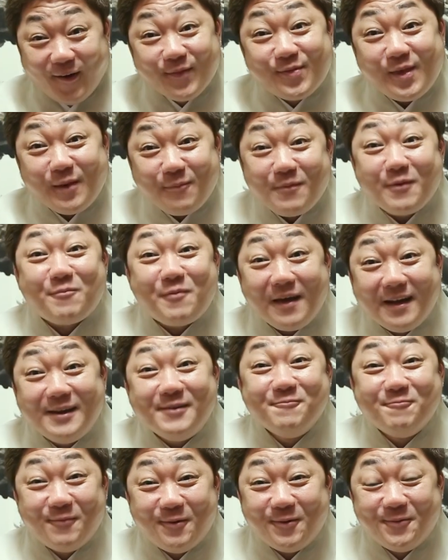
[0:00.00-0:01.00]
어차피
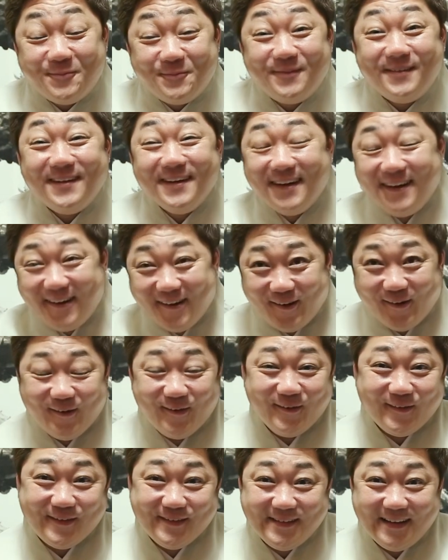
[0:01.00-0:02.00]
베린 몸.
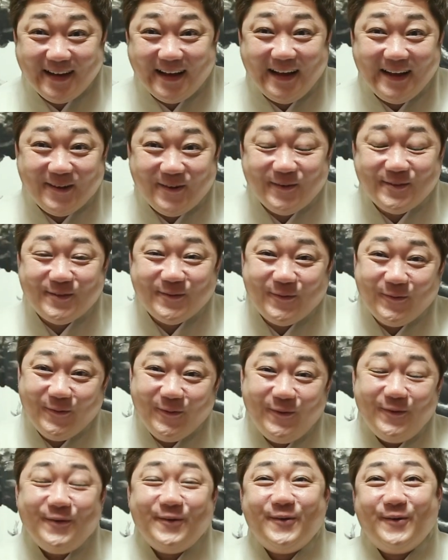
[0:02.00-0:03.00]
어 그냥 갈
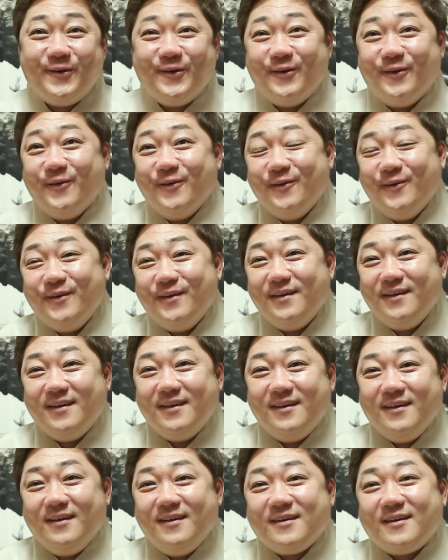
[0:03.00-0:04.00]
것이고. 어
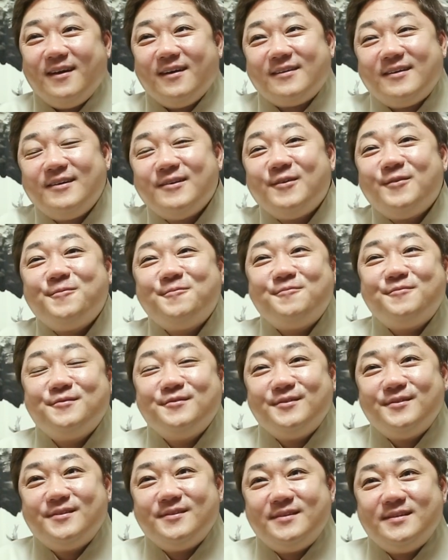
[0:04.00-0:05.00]
그러니까 그런
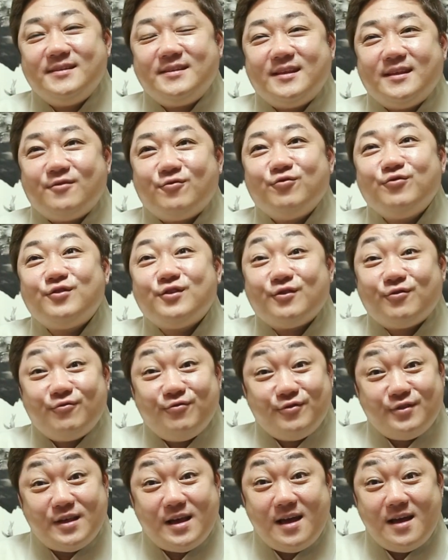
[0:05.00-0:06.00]
분들은 이제 주식
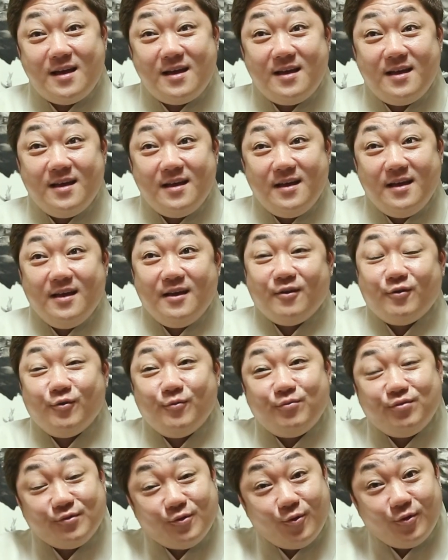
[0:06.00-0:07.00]
투자, 음.
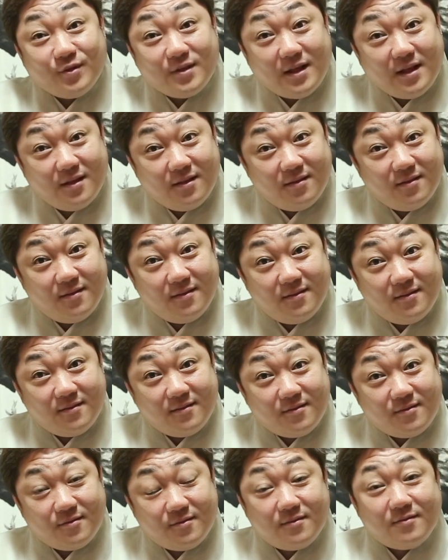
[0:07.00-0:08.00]
뭐 부동산
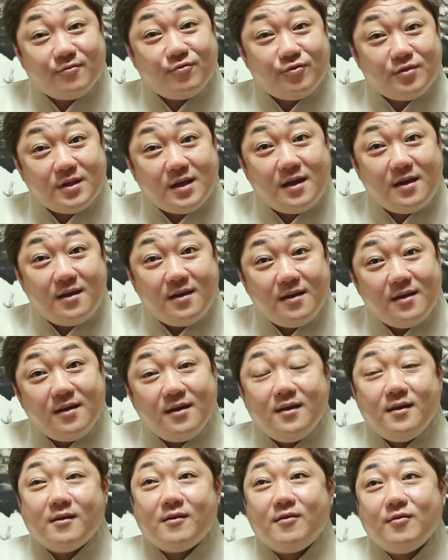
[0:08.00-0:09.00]
투자
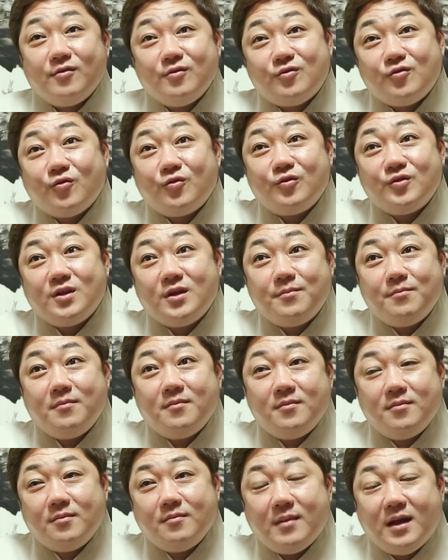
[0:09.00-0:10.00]
그러니까 그쪽으로 이제
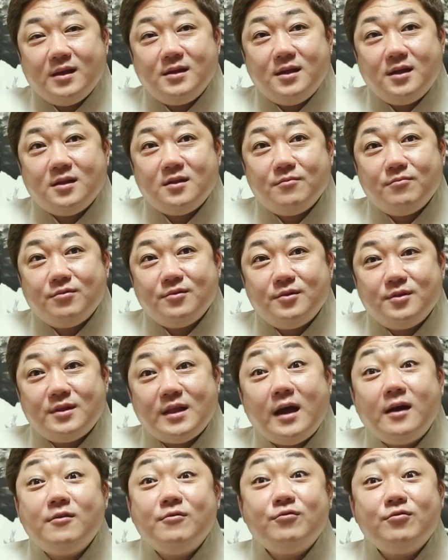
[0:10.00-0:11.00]
많이 하신 분은
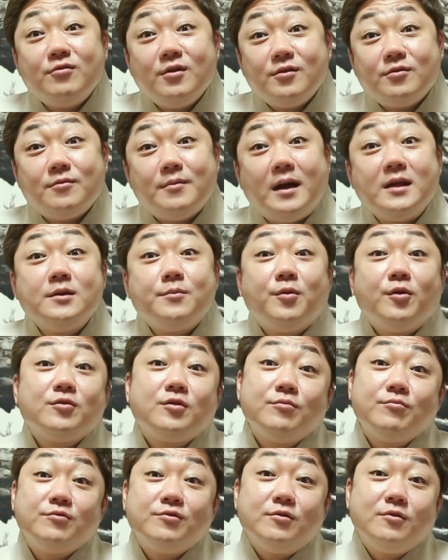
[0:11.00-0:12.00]
땅으로 해서 많이
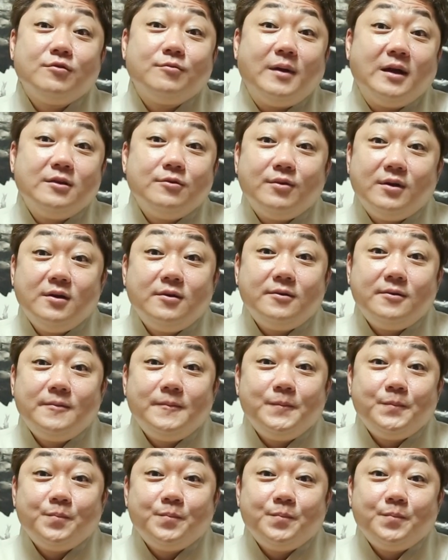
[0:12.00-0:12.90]
버신 분들도 많이 와요.